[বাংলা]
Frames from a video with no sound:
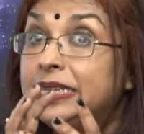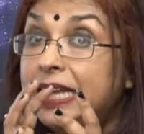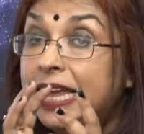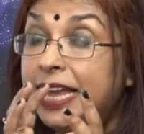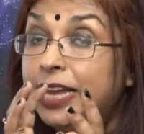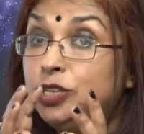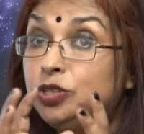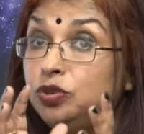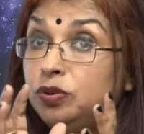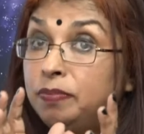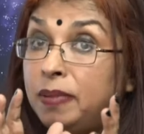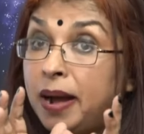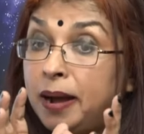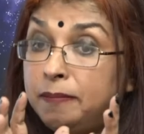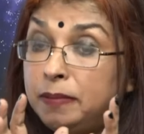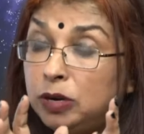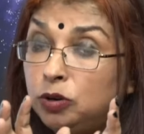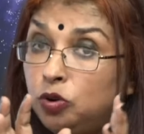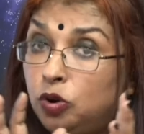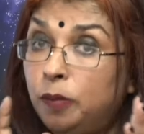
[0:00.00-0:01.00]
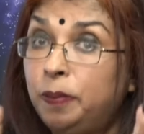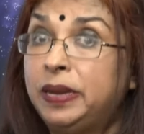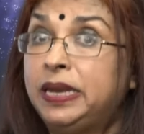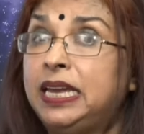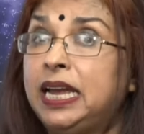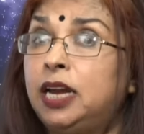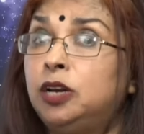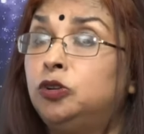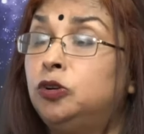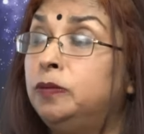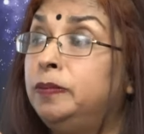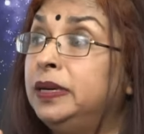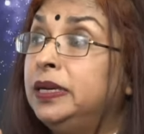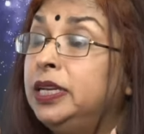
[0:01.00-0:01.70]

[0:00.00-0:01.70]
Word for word: এই জন্য বাবা মা খুব খেয়াল করবেন